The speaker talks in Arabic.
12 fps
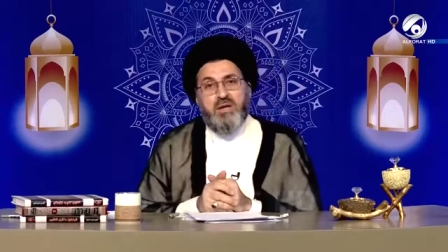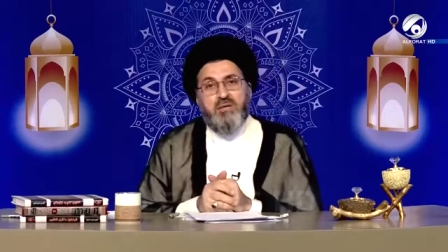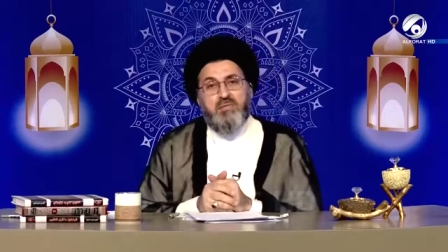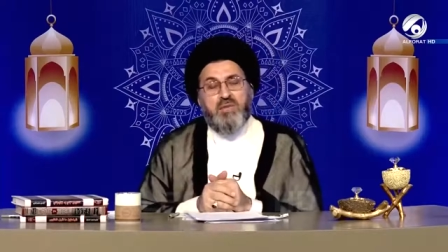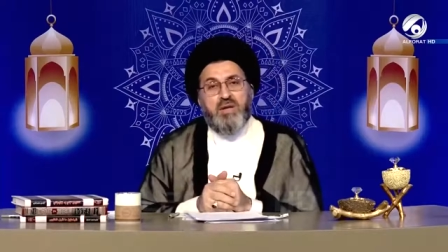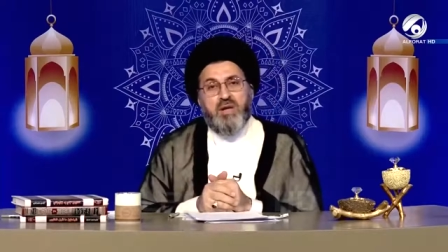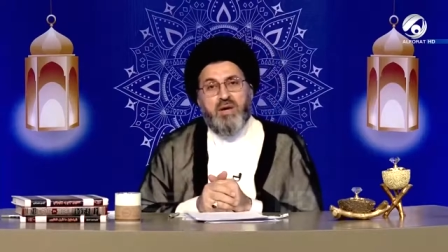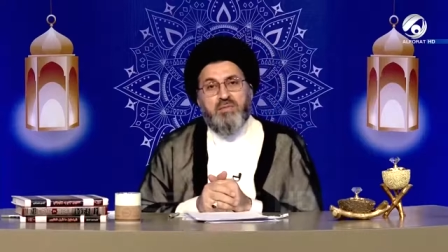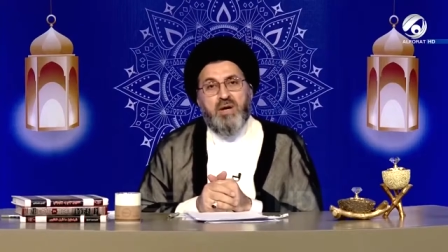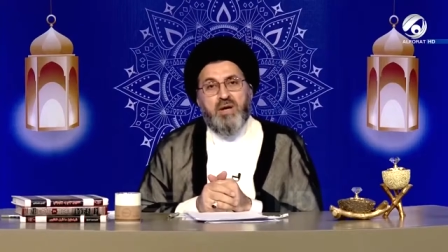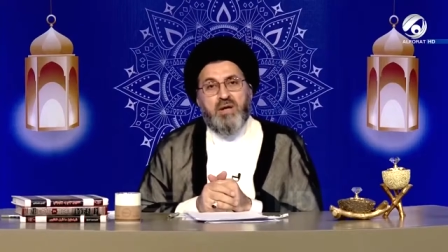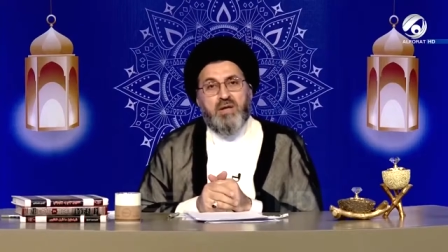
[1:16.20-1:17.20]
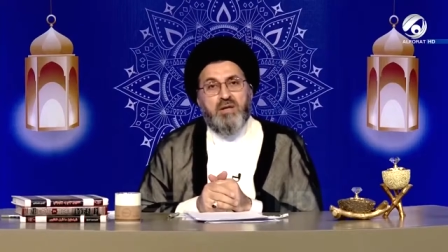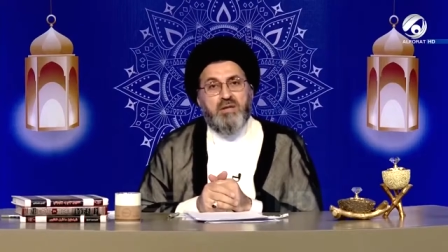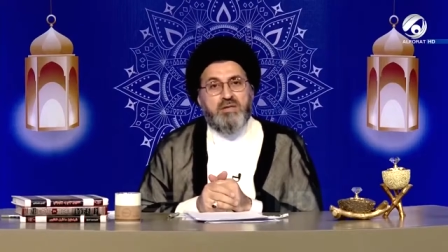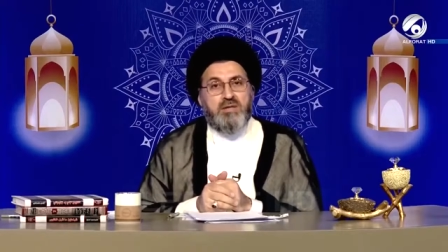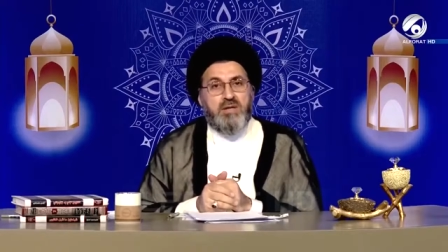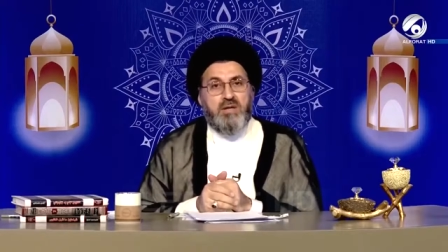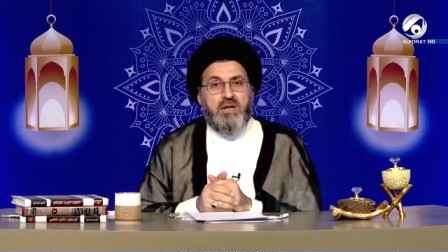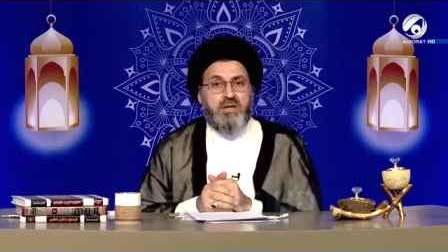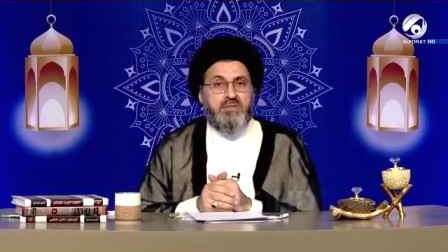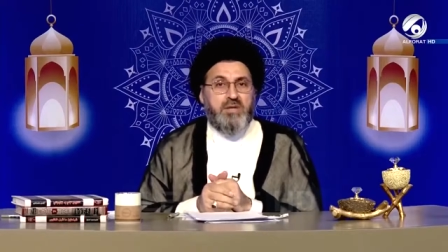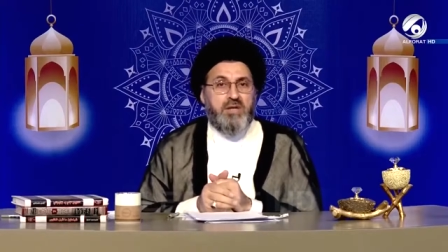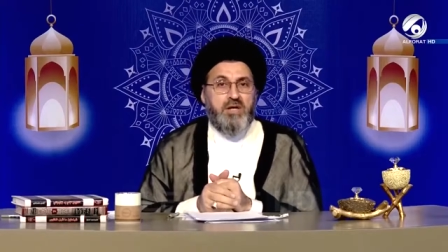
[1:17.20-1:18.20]
من اماكن انترنت
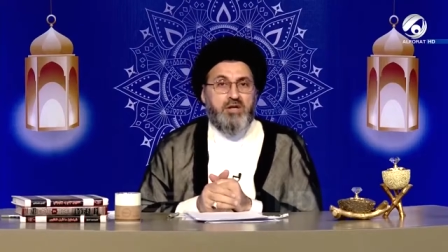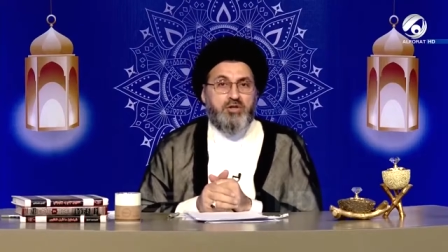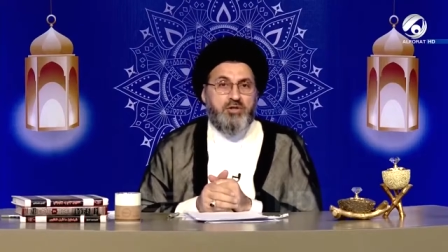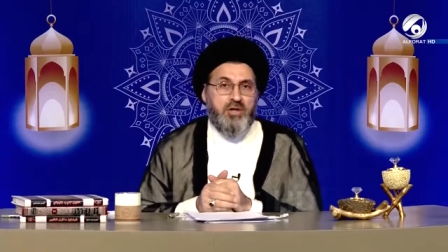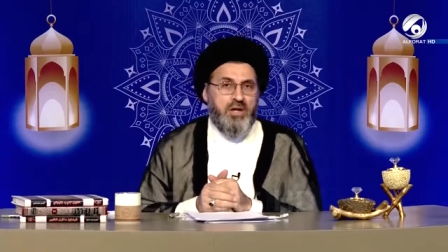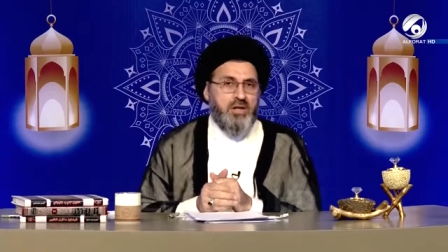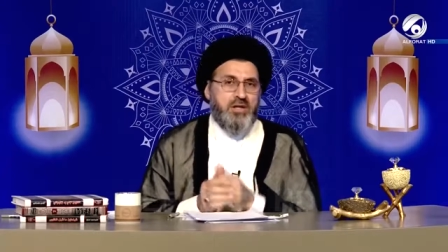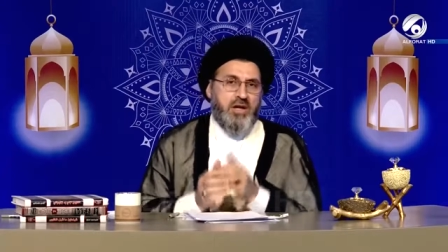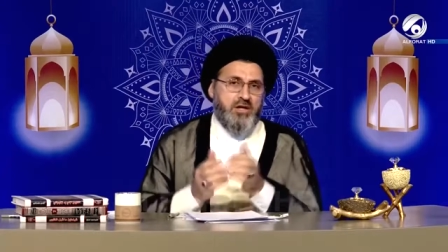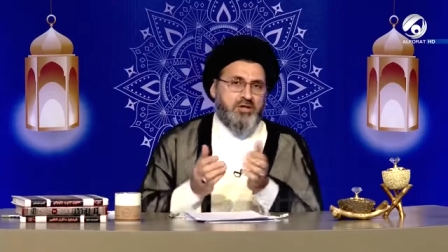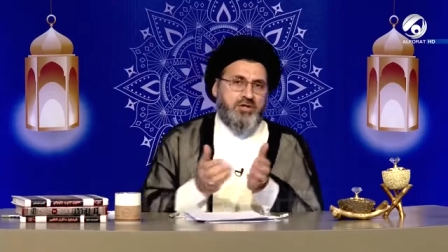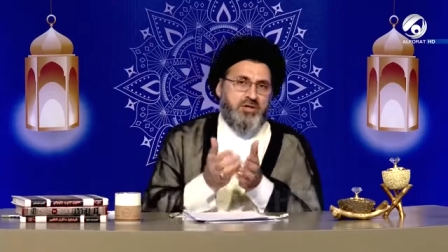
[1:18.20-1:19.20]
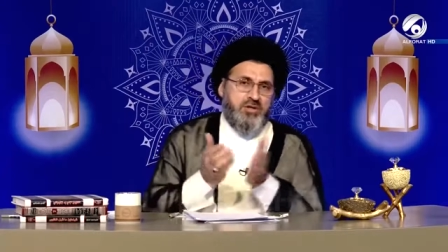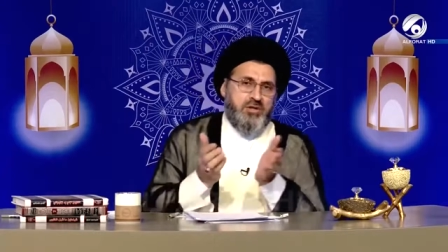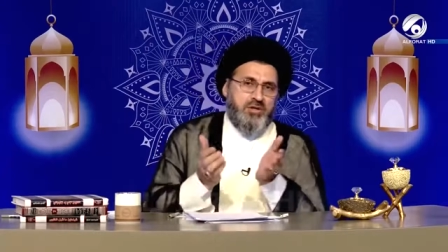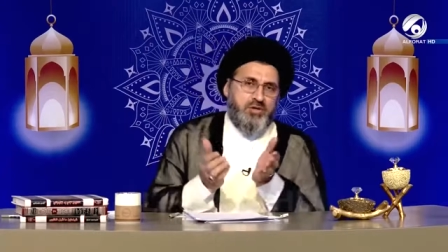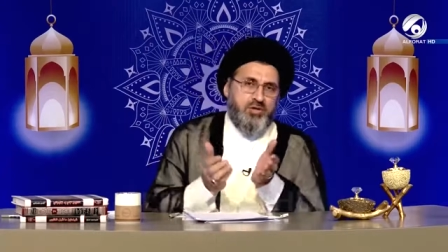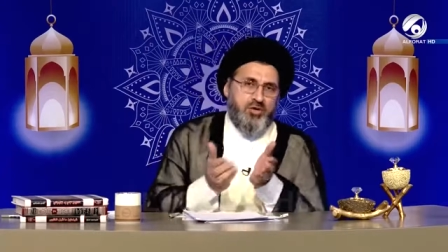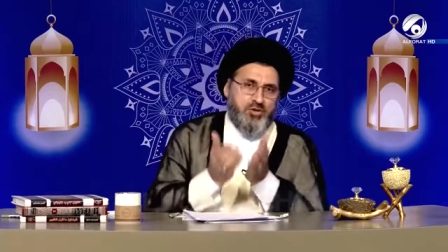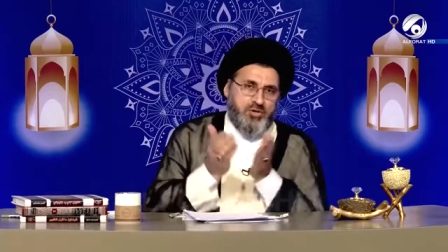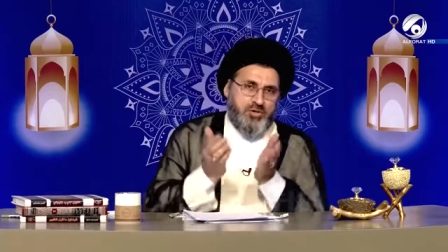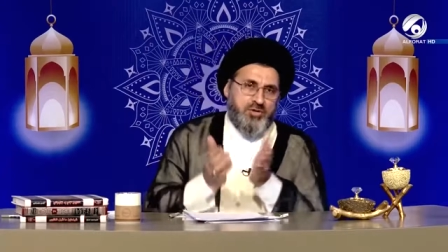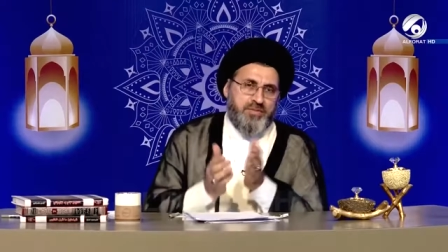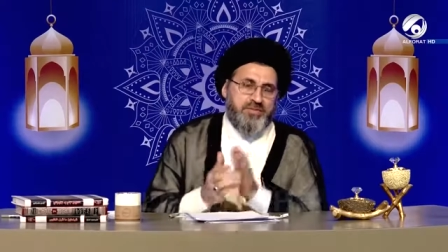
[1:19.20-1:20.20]
مدري ايش يعني نغش
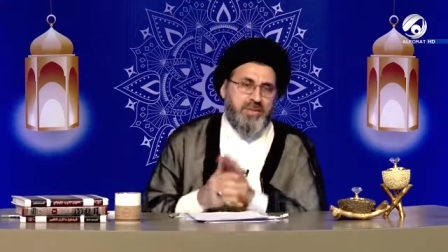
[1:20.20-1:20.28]
نغش